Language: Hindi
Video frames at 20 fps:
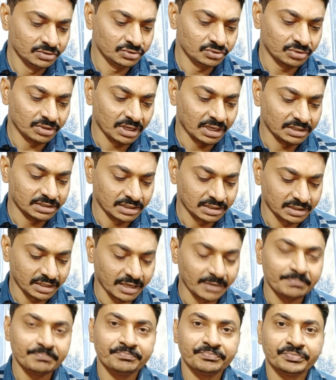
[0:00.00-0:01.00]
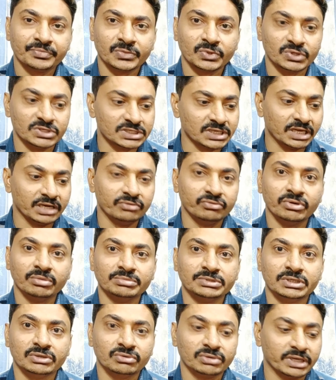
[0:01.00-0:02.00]
जो कहा जाता है तो इसका रिव्यू
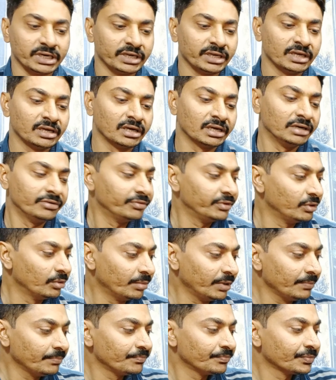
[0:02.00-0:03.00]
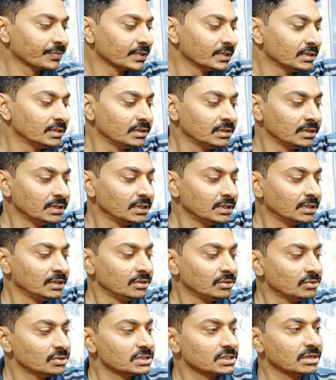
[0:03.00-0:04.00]
हम जरूर करेंगे अगली वीडियो में
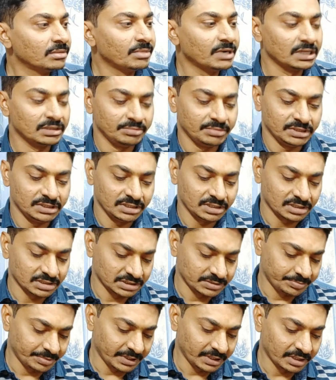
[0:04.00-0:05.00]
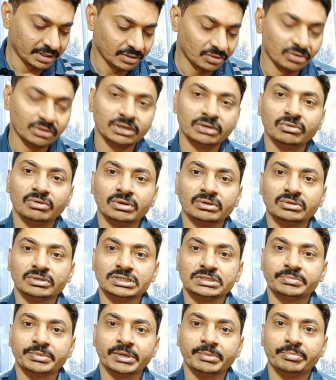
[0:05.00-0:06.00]
उसके बाद में जो एक स्प्रे है डॉक्टर ऑर्थो
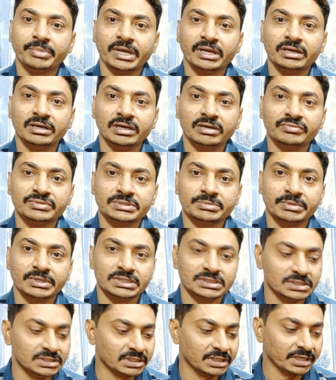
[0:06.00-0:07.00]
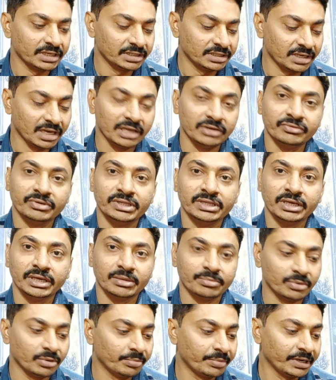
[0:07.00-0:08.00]
स्प्रे पेन रिलीफ स्प्रे जिसे कहते हैं आयुर्वेदिक
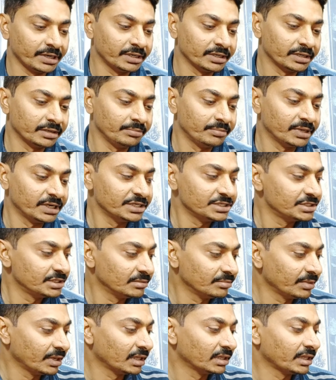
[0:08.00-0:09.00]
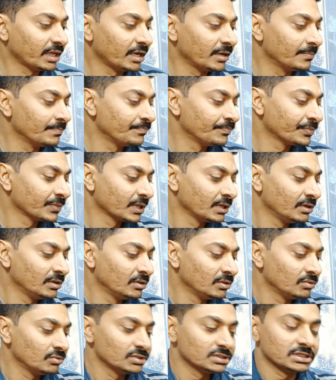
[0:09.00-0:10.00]
के प्रोप्राइटरी मेडिसिन में आता है
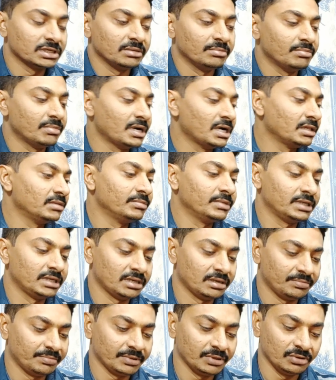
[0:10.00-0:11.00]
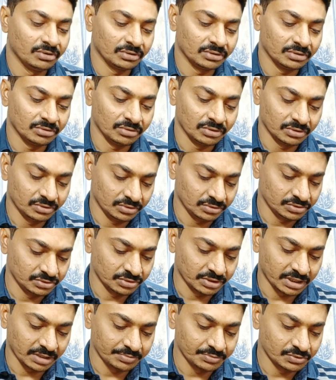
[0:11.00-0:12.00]
उसके बाद में यहाँ पर डॉक्टर ऑर्थो
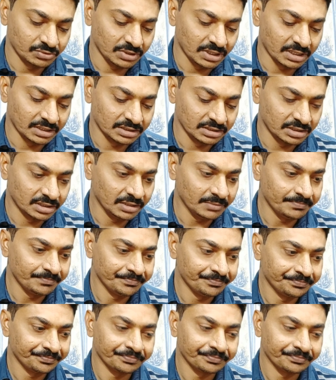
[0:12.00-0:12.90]
जो कैप्सूल आती है